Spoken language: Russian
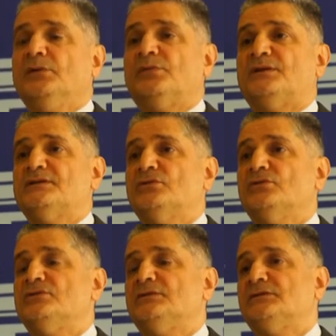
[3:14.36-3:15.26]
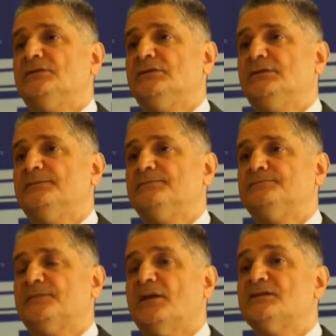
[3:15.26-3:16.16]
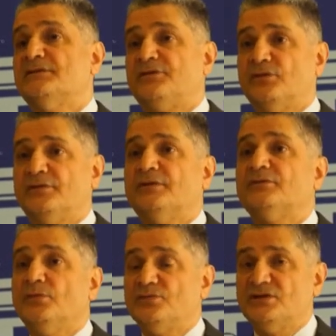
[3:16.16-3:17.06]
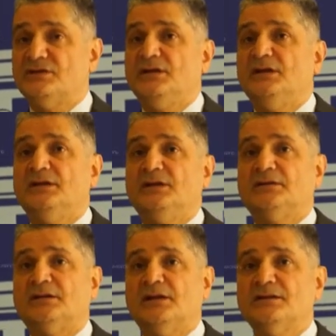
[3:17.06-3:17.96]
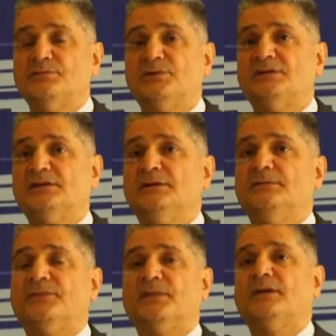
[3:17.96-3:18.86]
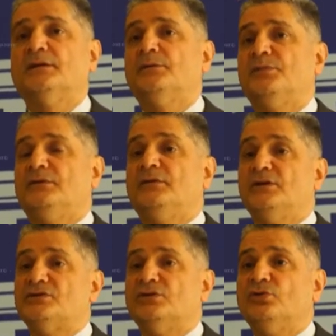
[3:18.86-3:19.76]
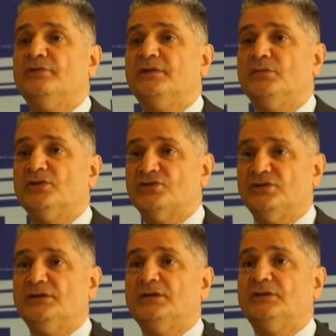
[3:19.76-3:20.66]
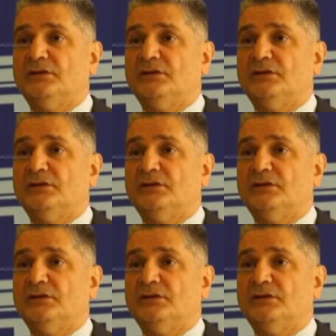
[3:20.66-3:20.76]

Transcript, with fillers: происходит э, оцифровка в том числе и транспорта, э, появляются новые машины,